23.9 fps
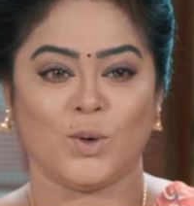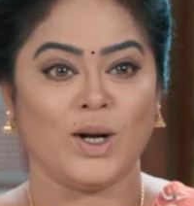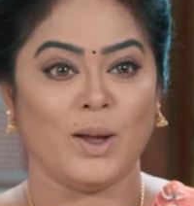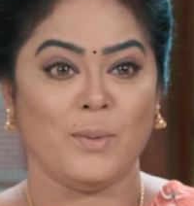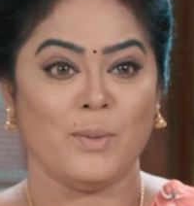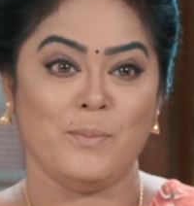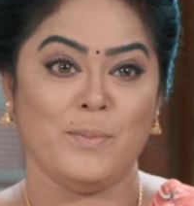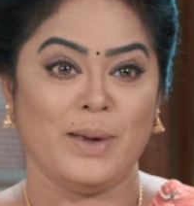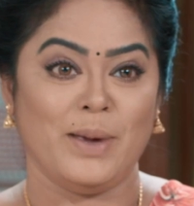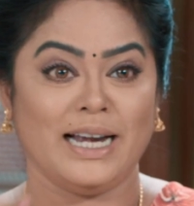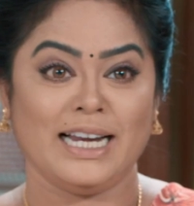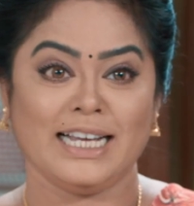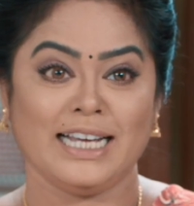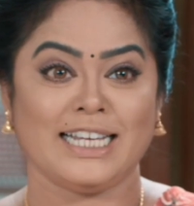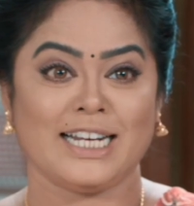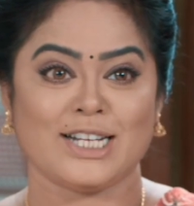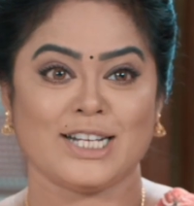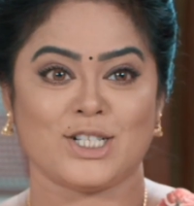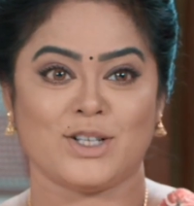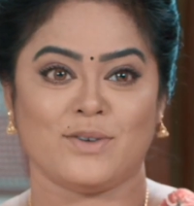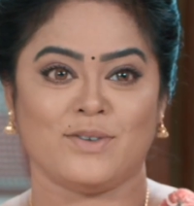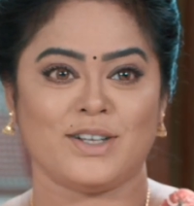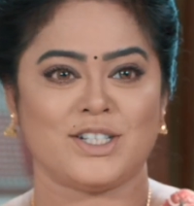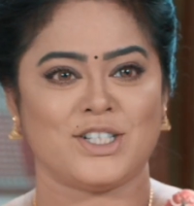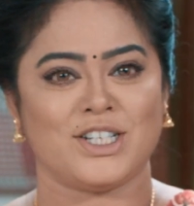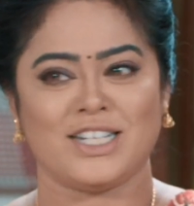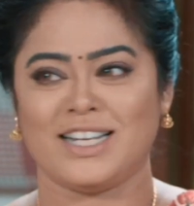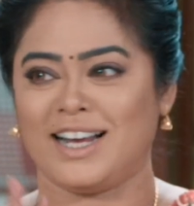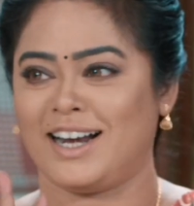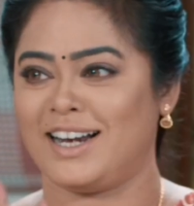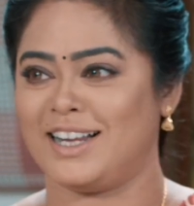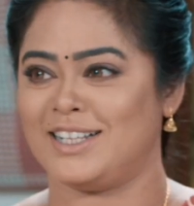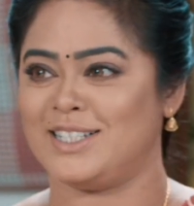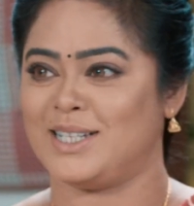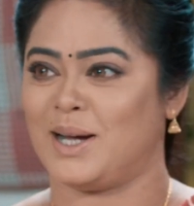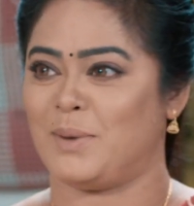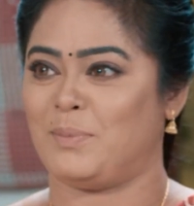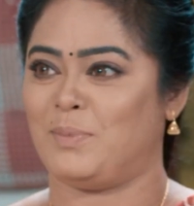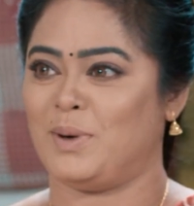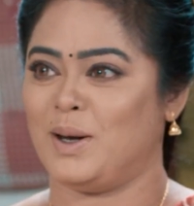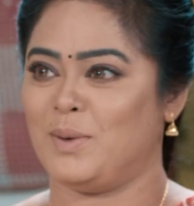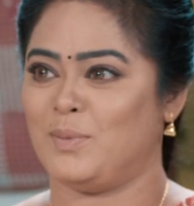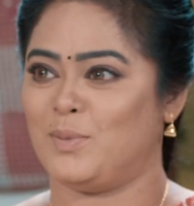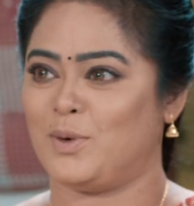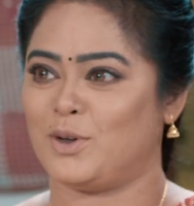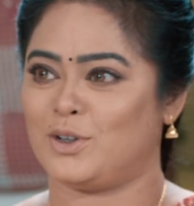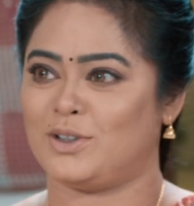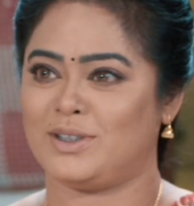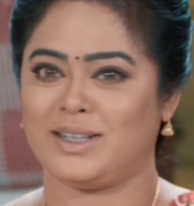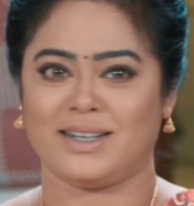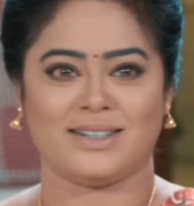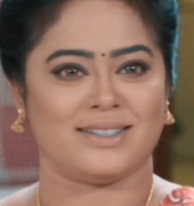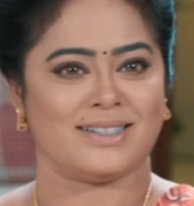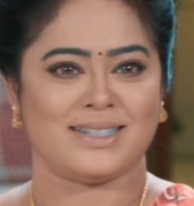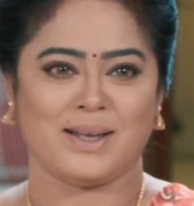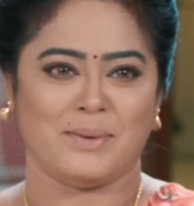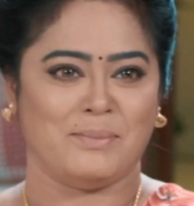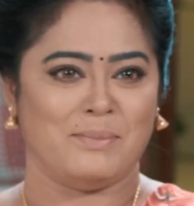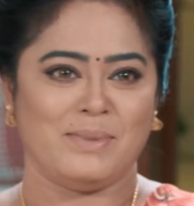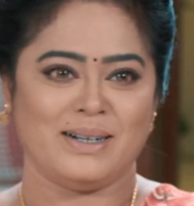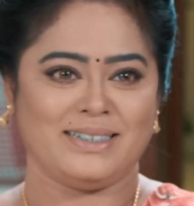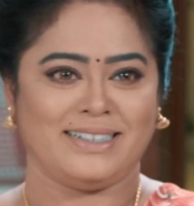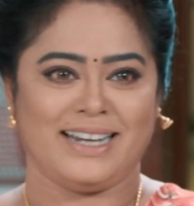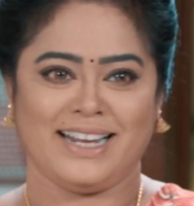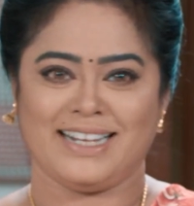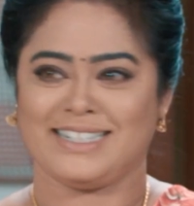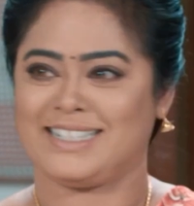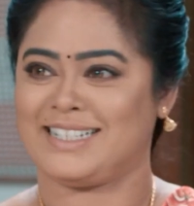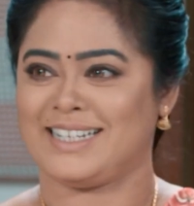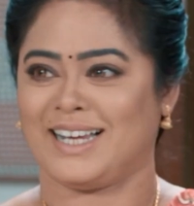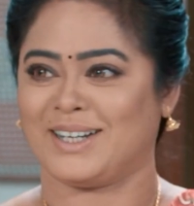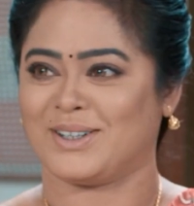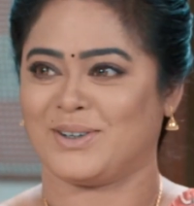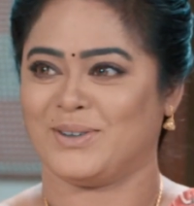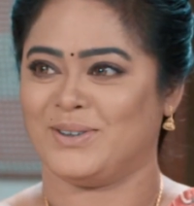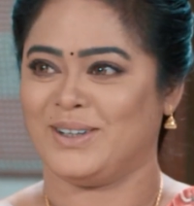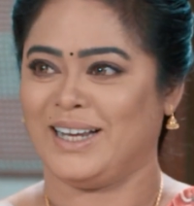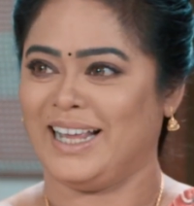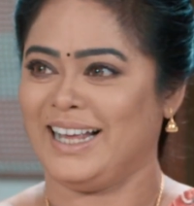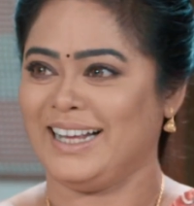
கூட மிளகு ரசம் வச்சு நாலு அப்பளம் பொரிச்சா செம்ம டேஸ்டா